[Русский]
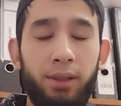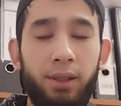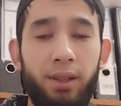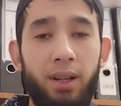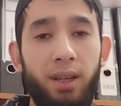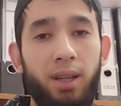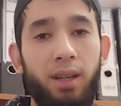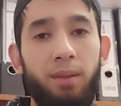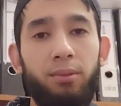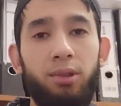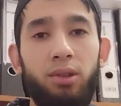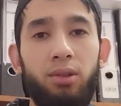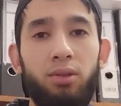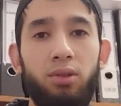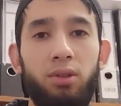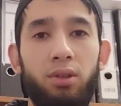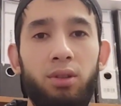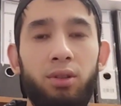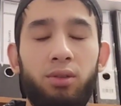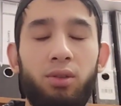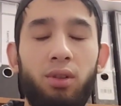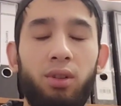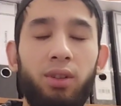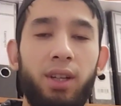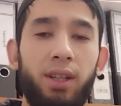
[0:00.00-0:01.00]

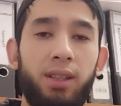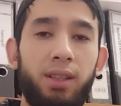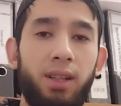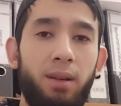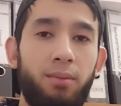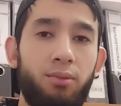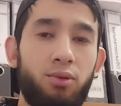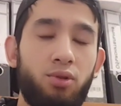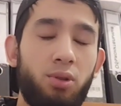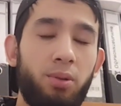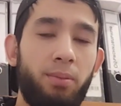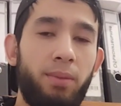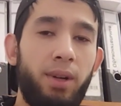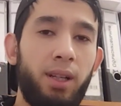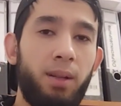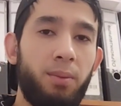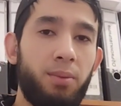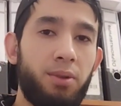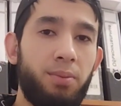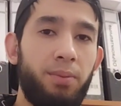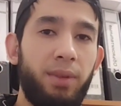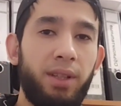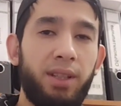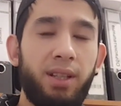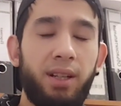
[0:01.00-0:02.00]
Рекомендую только для мусульманам
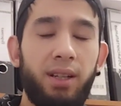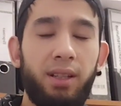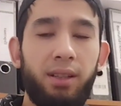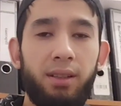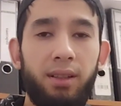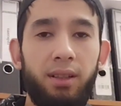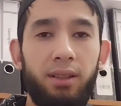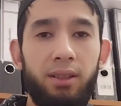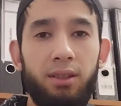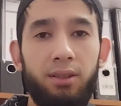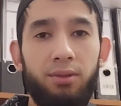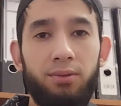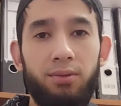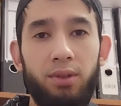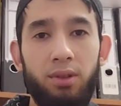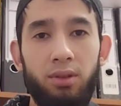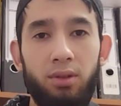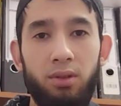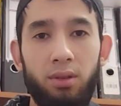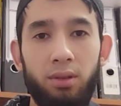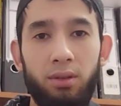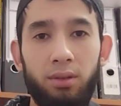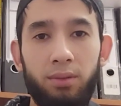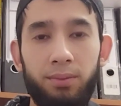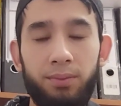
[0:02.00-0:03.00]
смотреть этот
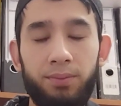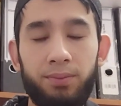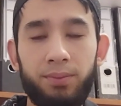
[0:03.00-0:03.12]
видео.